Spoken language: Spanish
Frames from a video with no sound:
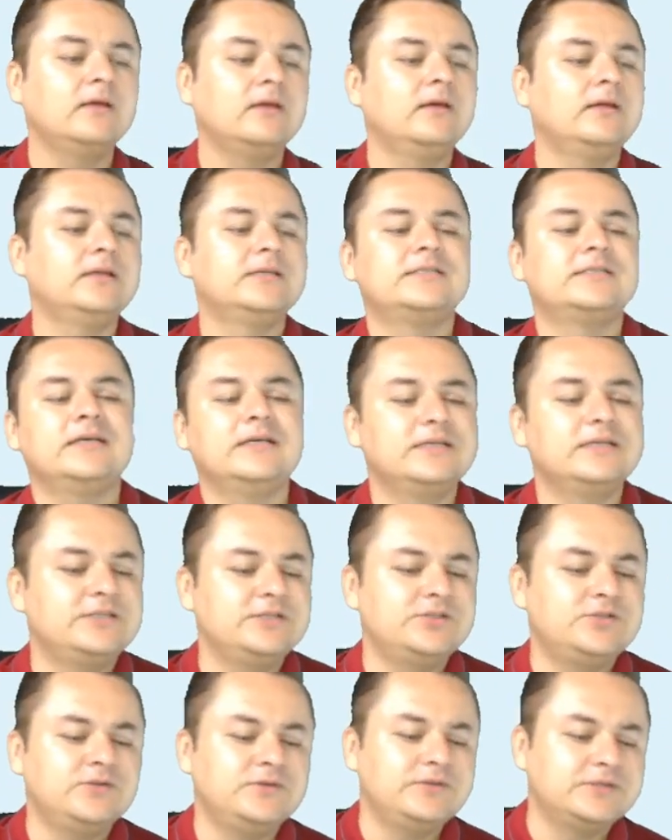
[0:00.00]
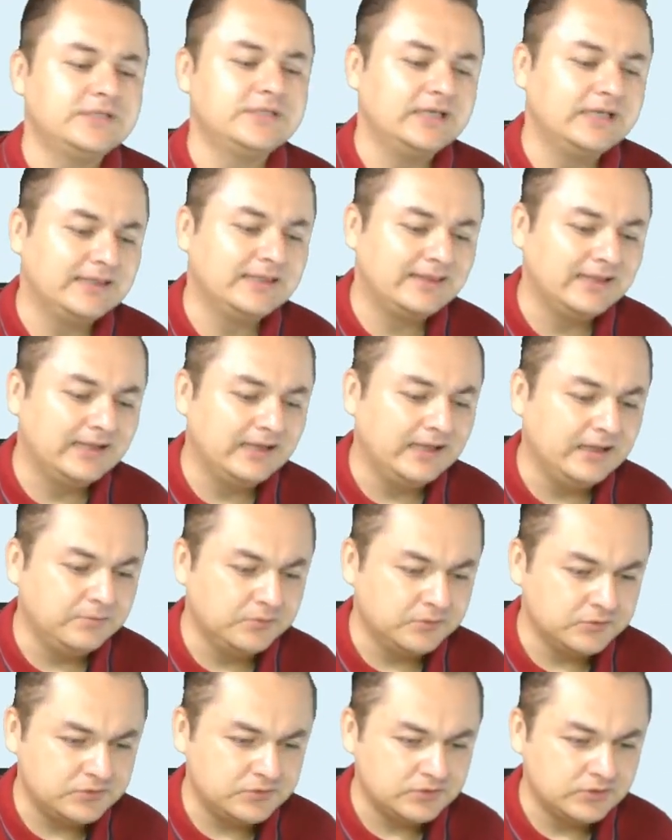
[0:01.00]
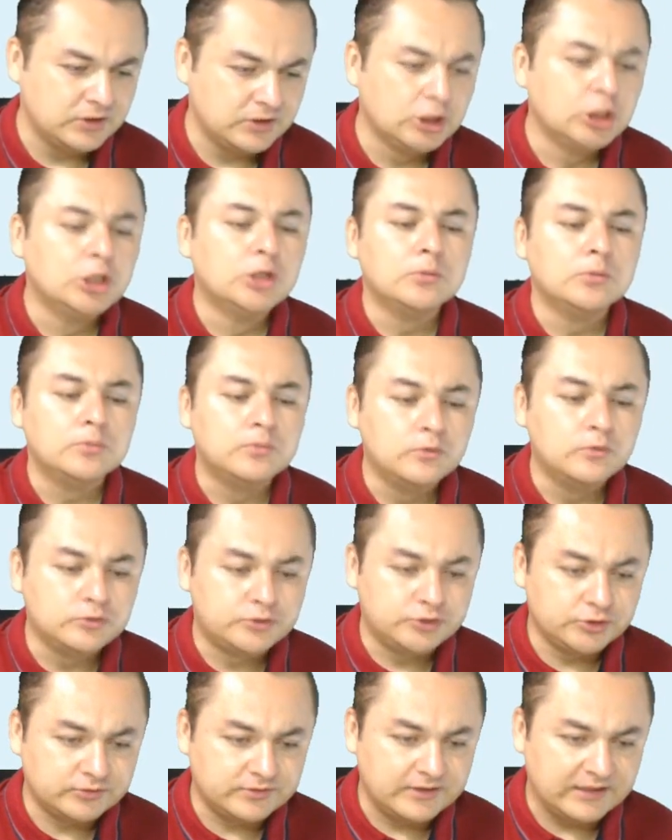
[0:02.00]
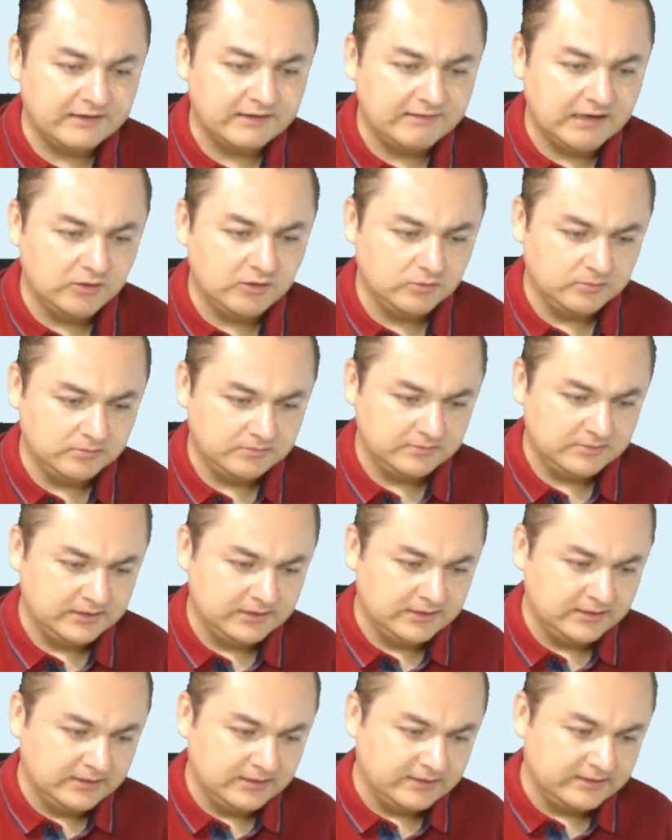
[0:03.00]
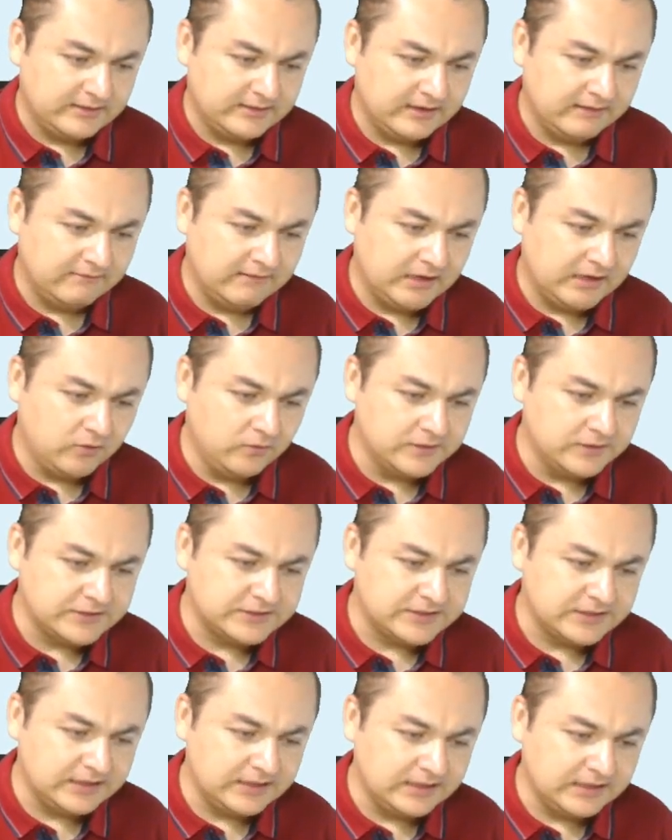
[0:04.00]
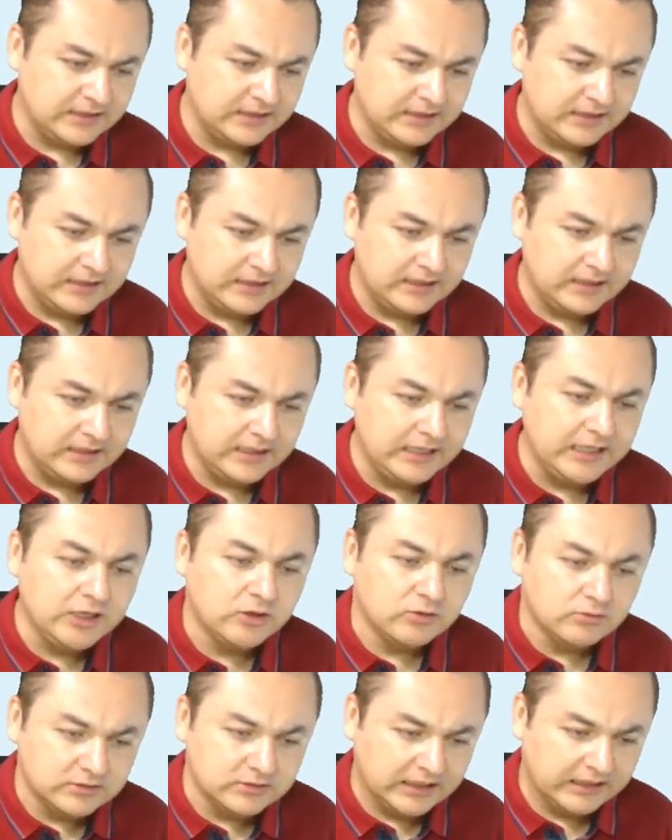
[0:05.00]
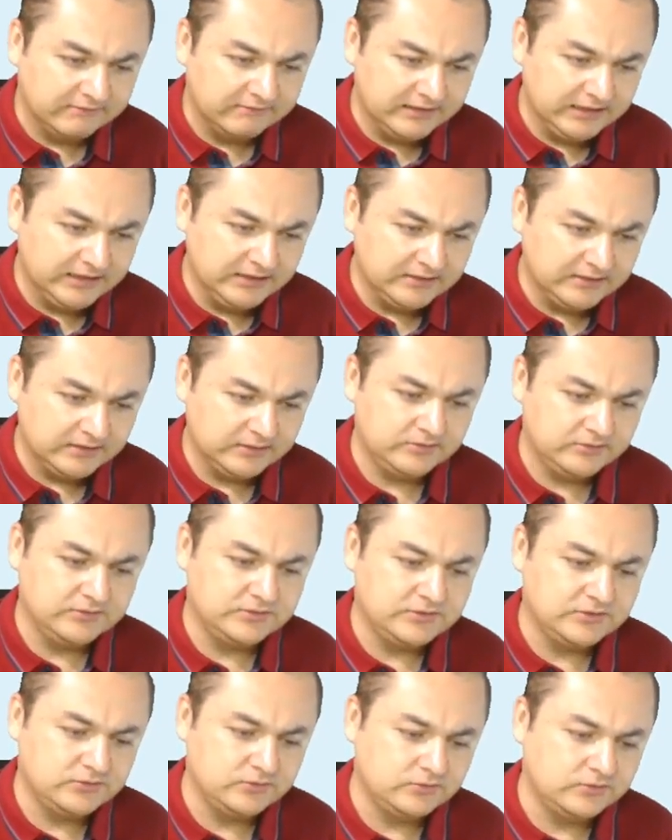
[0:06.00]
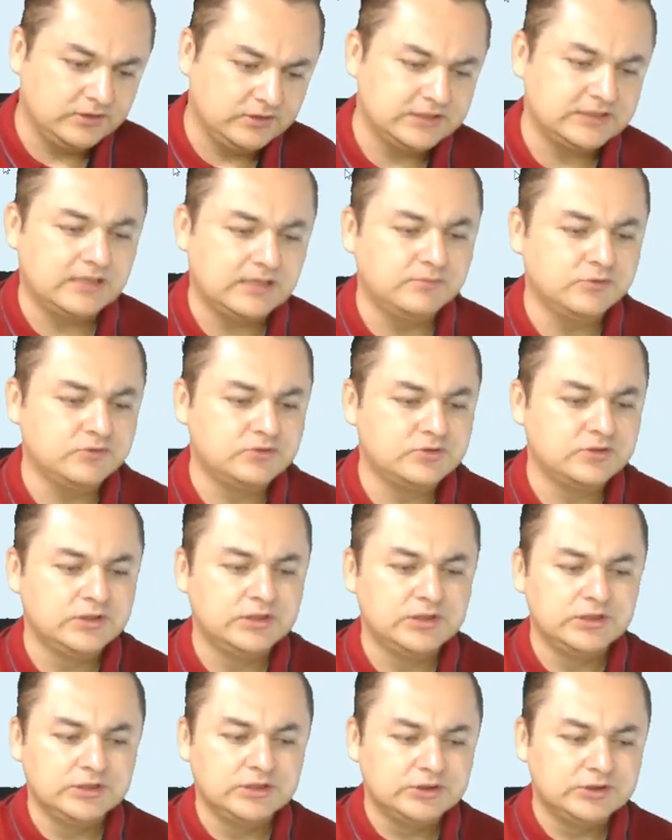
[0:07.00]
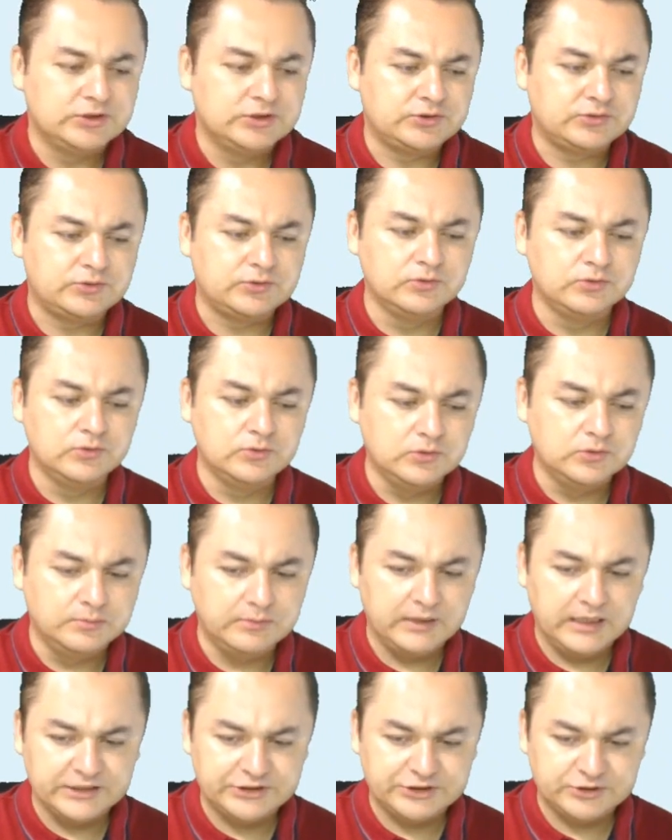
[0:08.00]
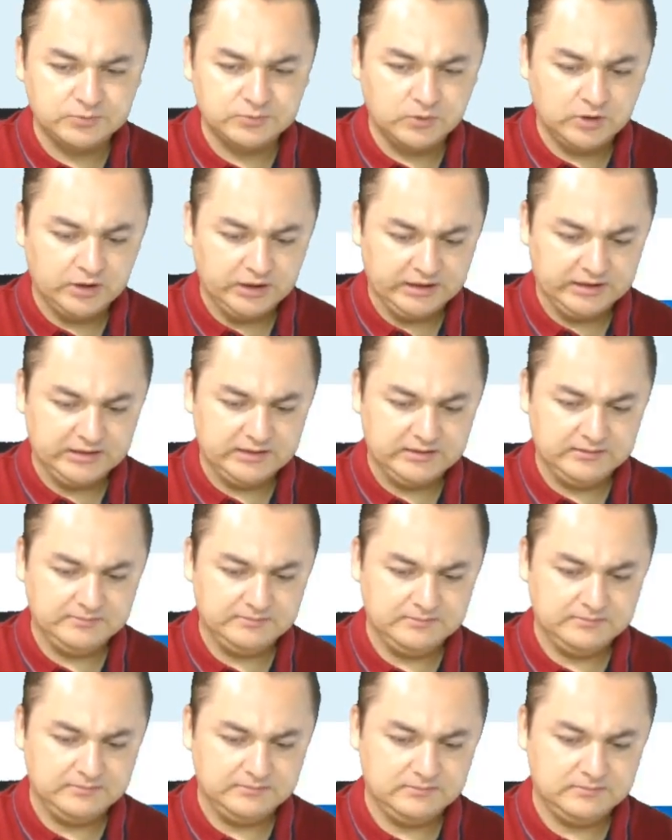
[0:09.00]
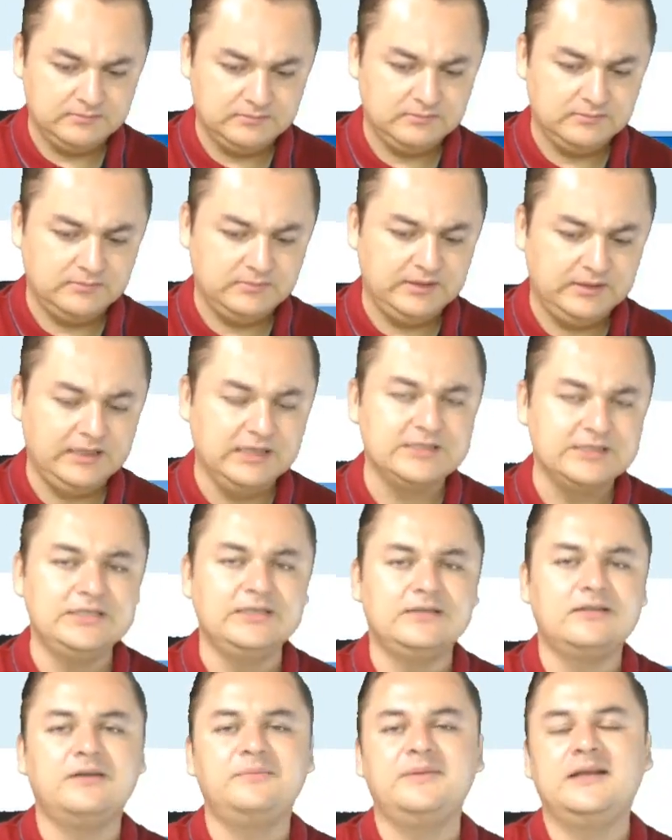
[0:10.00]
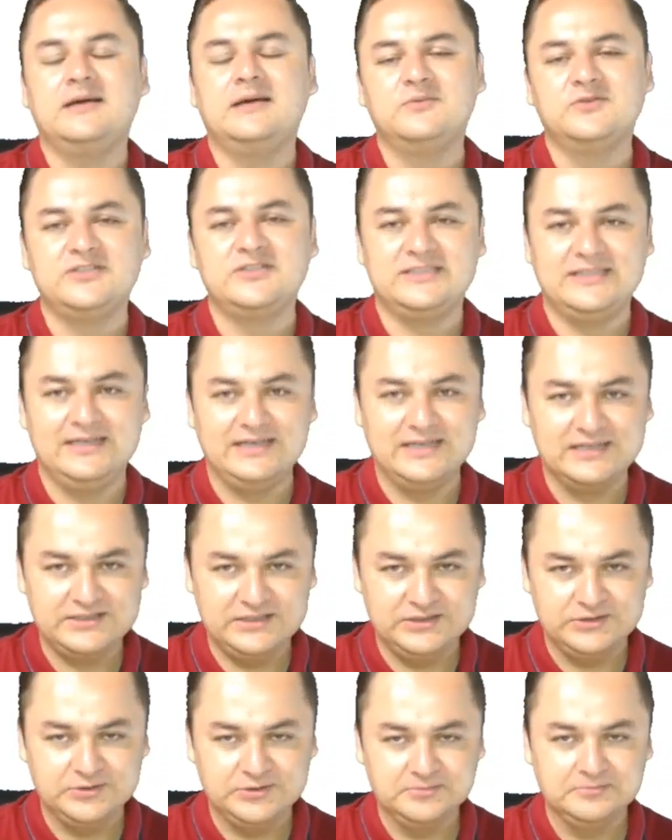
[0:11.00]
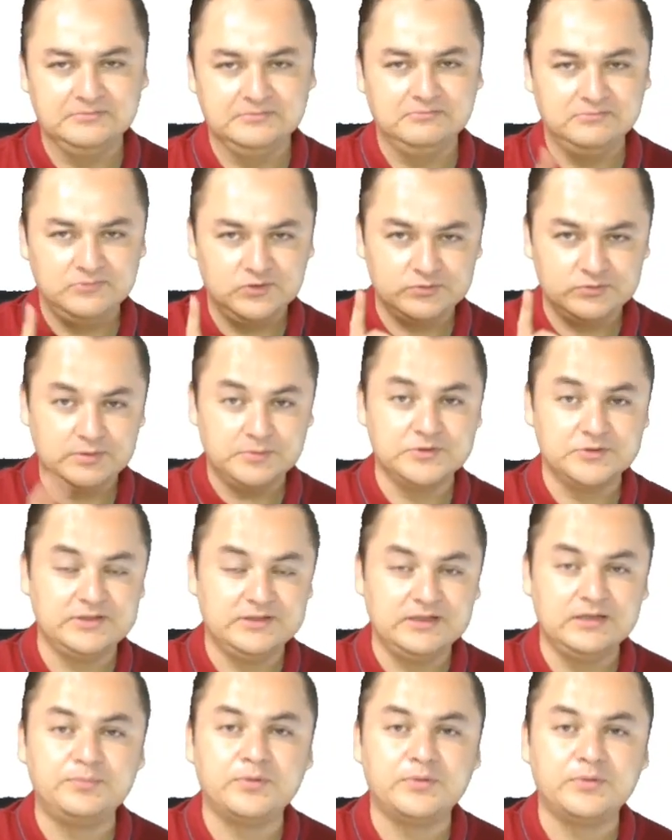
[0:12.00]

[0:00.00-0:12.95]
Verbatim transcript: En este ejercicio dice que tenemos mucho trabajo. Trabajo es incontable, entonces utilizamos too much work. Y así terminamos este ejercicio. Nos vemos en el